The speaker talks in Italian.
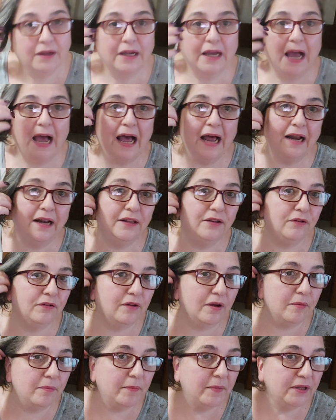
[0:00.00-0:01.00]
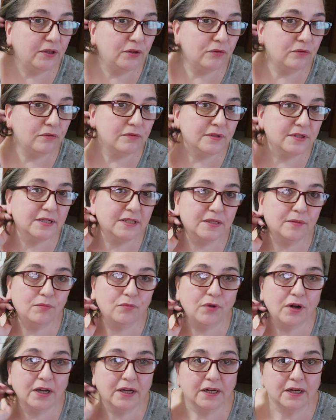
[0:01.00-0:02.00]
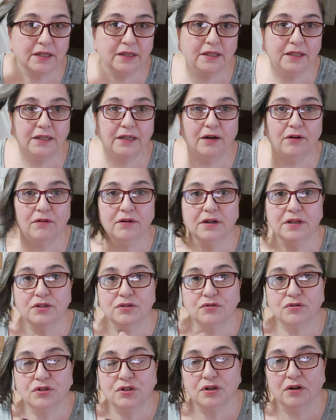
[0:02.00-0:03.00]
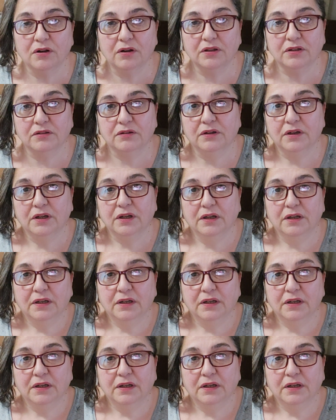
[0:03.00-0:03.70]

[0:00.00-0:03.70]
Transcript: caldo, metto così, sembra una cretina, non la so sciolto.